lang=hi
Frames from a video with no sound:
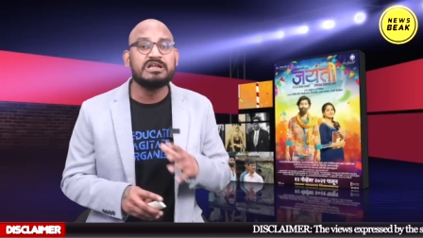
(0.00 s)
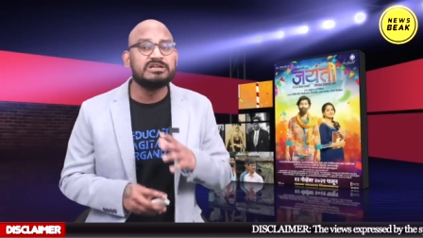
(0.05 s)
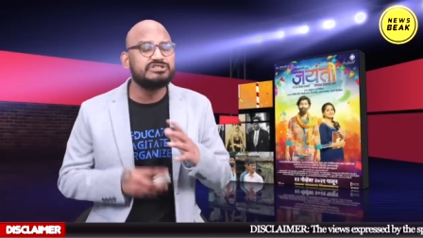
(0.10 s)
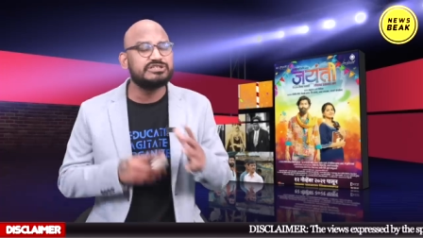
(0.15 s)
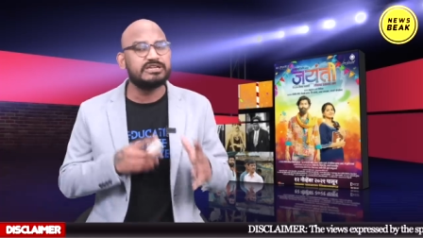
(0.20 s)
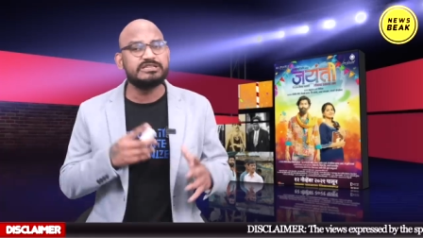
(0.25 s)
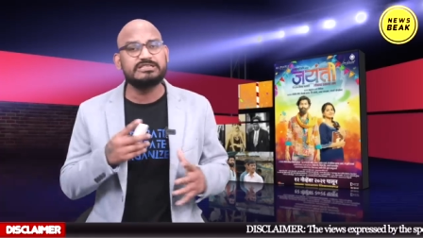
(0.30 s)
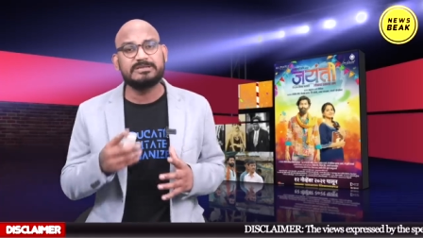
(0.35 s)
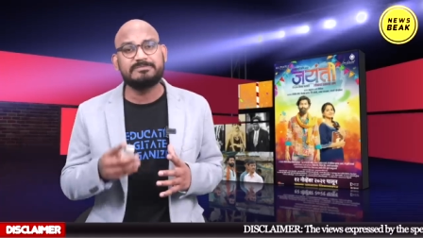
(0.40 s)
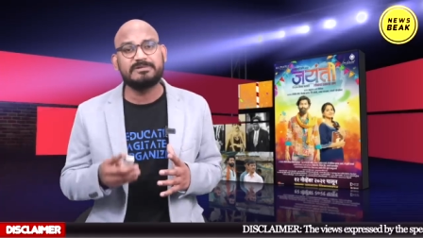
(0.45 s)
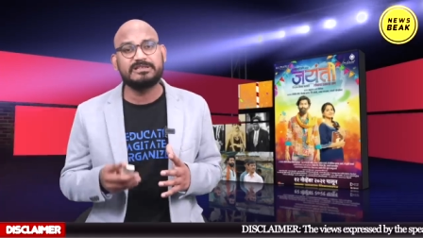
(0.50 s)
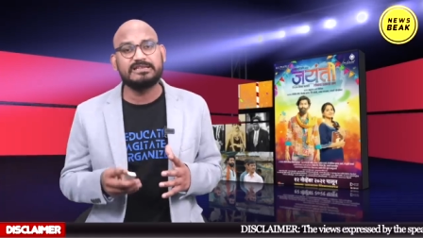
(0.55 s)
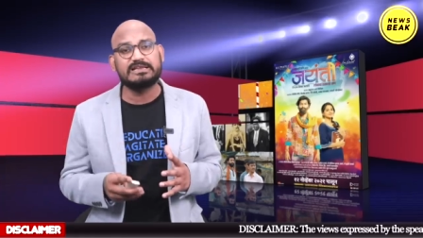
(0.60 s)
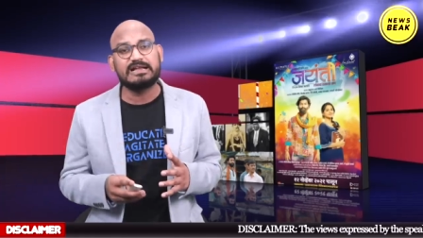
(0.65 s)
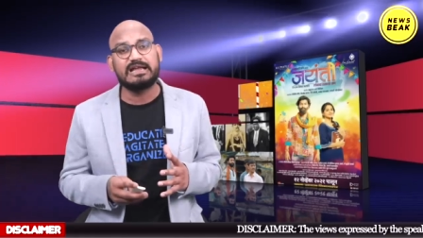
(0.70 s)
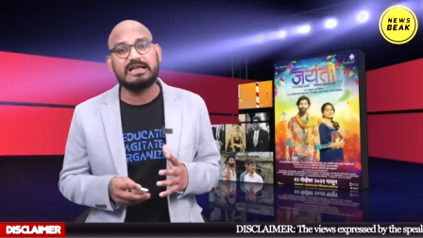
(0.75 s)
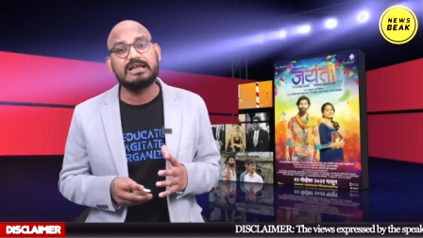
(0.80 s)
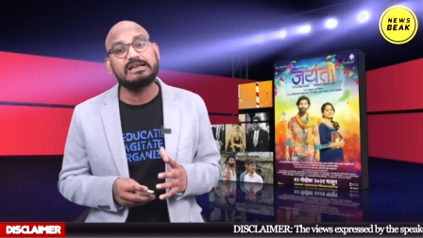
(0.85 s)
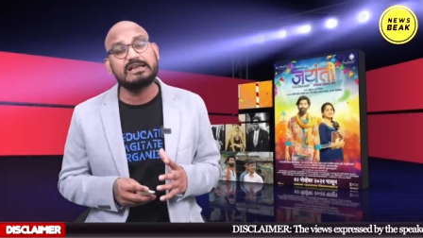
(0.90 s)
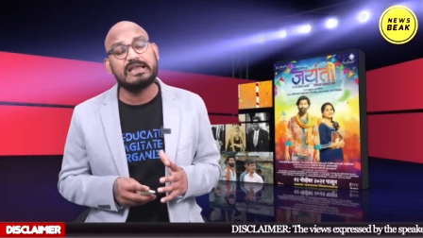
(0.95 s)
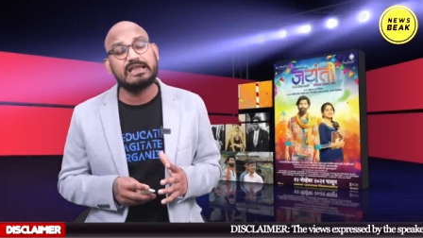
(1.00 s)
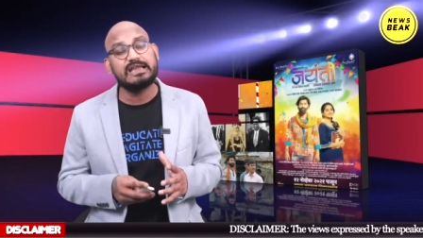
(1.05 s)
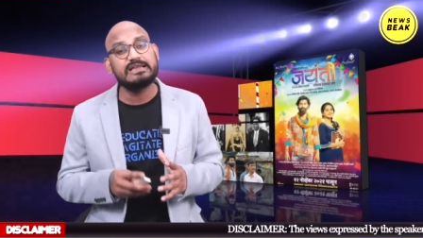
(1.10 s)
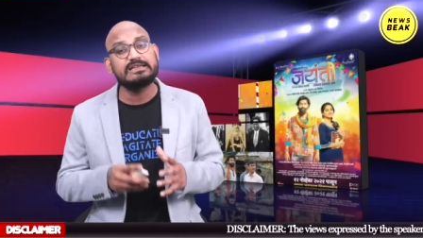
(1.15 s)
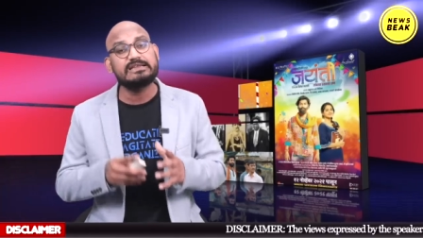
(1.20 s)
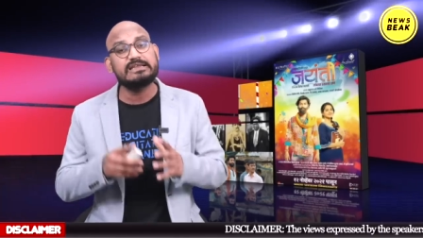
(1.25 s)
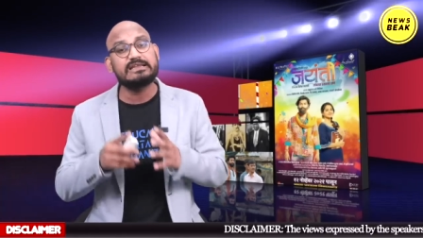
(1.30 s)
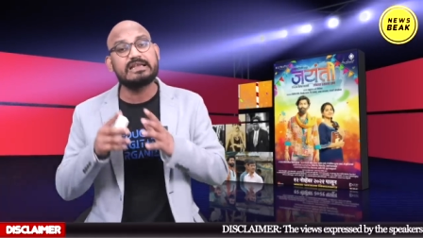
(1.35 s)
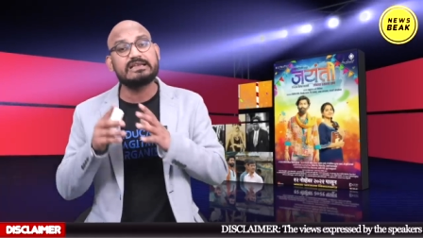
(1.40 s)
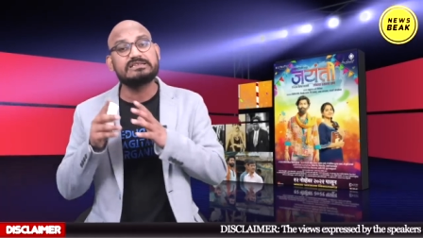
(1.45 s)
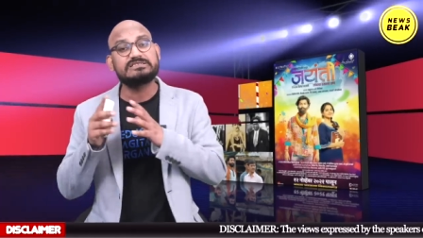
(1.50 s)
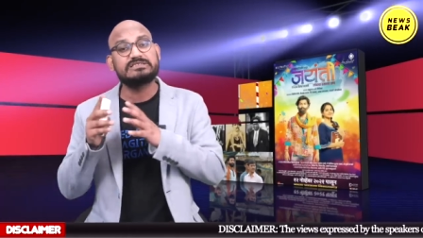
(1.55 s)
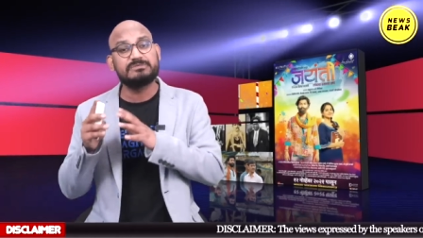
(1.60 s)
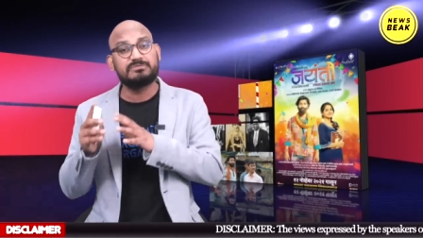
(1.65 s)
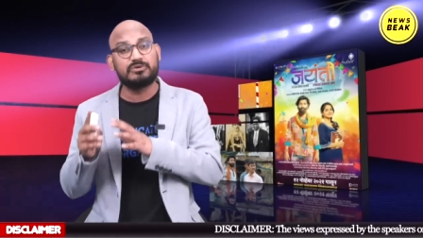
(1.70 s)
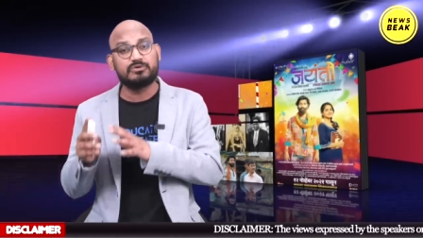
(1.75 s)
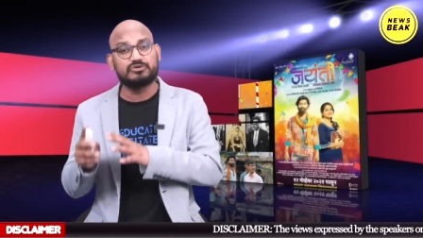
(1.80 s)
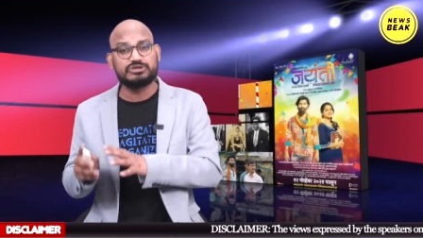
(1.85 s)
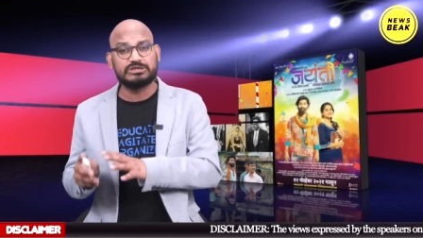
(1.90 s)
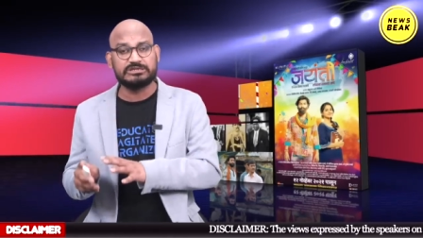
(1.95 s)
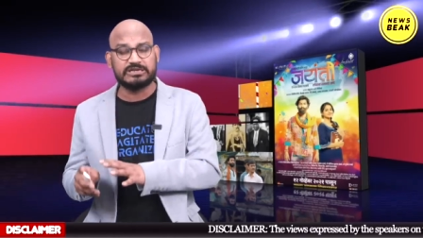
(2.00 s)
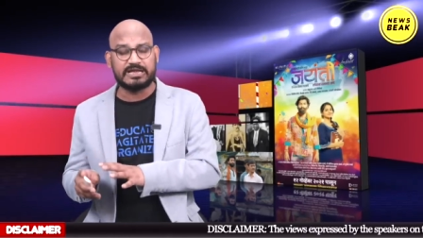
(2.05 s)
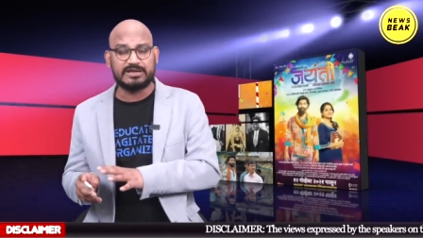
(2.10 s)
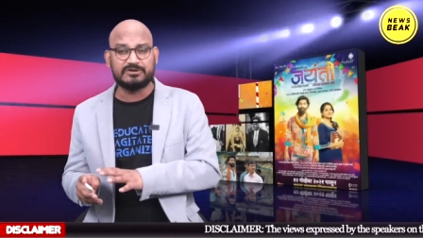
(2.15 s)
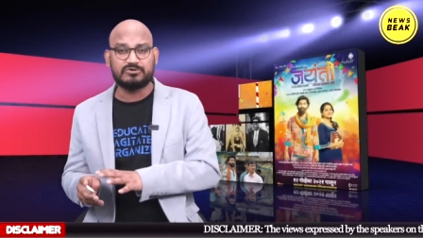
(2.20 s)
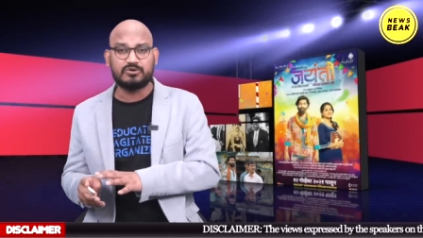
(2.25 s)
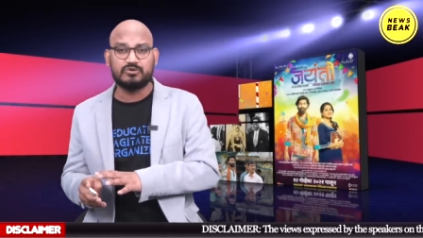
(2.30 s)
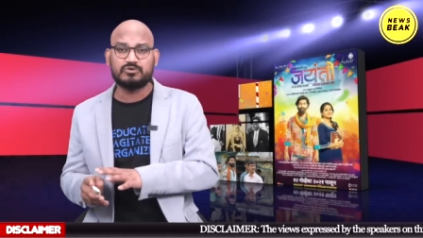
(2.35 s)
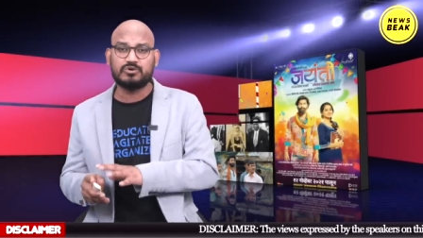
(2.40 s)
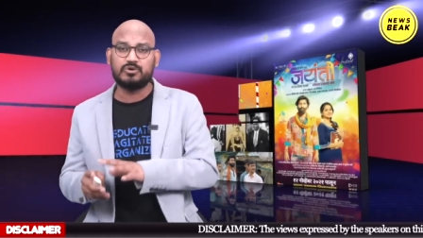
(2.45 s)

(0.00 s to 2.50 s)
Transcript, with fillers: जयंती में दिखाया गया है कि कैसे बहुजन नायकों